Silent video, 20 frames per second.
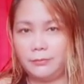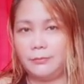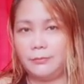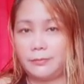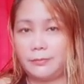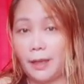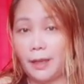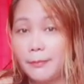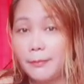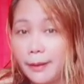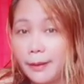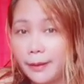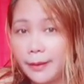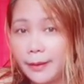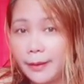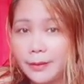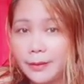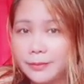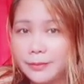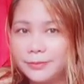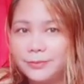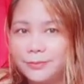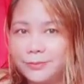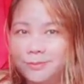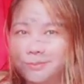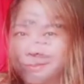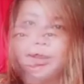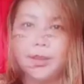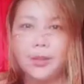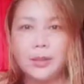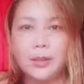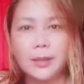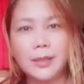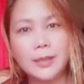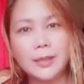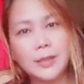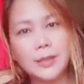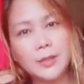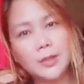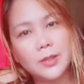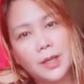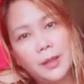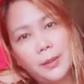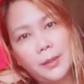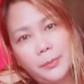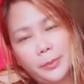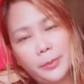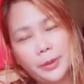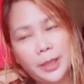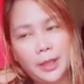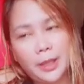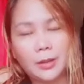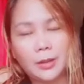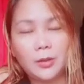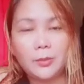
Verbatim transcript: Tama? Kasi syempre,